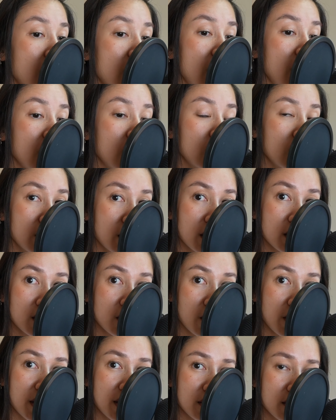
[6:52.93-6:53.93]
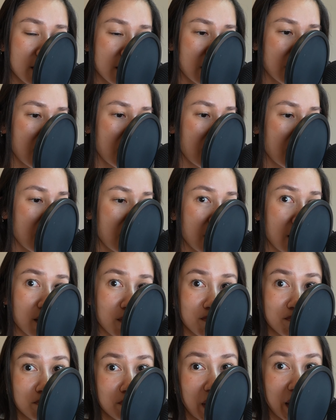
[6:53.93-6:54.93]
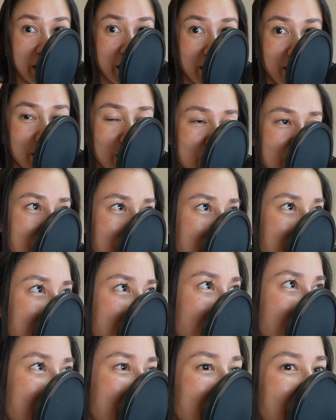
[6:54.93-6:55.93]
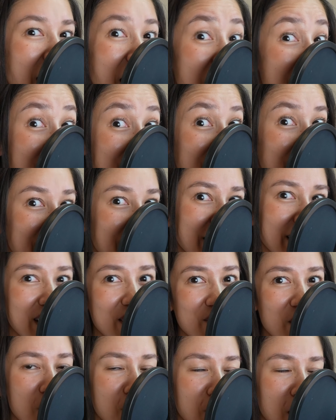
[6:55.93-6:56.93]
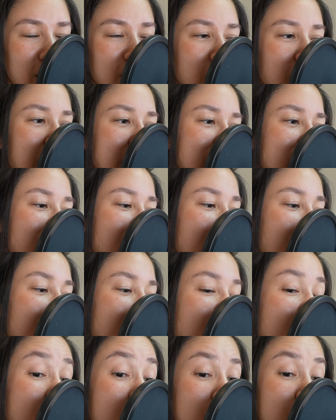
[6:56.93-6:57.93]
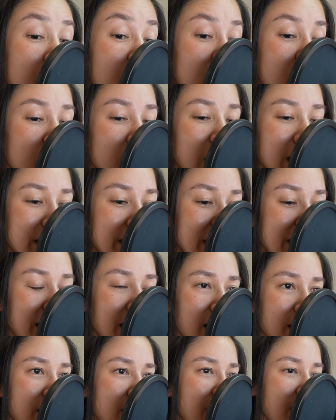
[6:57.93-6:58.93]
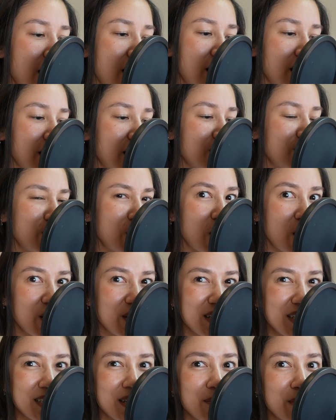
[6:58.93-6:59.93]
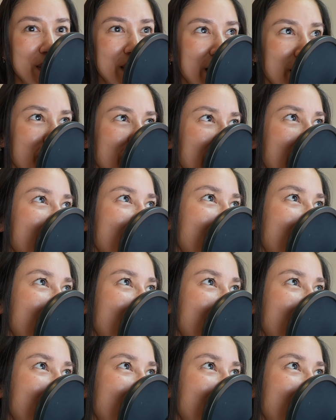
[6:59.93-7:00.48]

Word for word: El contexto es que aquí tu servidora Aimi de Japón para tu corazón compró su casita ideal en Japón, ya sabes, típica,